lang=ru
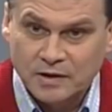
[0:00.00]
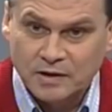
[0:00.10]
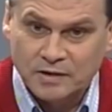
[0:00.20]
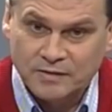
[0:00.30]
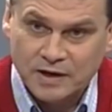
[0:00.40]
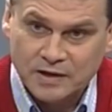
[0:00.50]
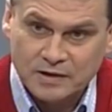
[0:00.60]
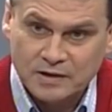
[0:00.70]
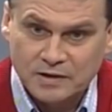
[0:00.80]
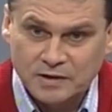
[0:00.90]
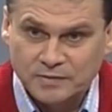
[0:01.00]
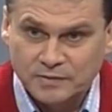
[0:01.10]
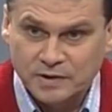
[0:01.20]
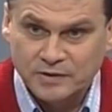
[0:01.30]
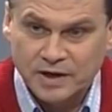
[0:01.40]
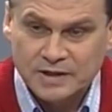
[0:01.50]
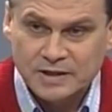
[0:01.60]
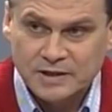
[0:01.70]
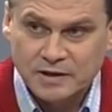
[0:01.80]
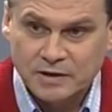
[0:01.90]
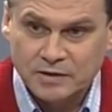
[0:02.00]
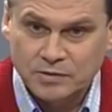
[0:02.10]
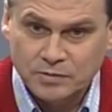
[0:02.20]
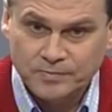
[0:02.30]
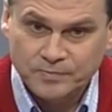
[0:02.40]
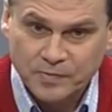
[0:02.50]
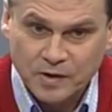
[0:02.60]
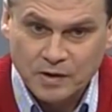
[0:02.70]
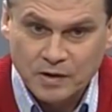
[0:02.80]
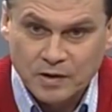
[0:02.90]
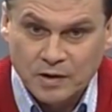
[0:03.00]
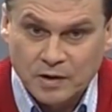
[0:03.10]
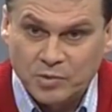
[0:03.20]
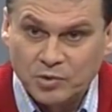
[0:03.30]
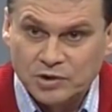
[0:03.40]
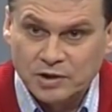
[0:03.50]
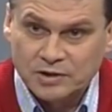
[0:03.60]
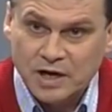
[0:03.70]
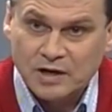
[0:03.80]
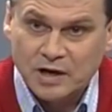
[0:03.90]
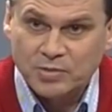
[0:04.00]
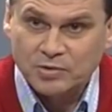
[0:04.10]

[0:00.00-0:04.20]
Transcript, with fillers: Э, в каких-то невыразительные, но получилось так, как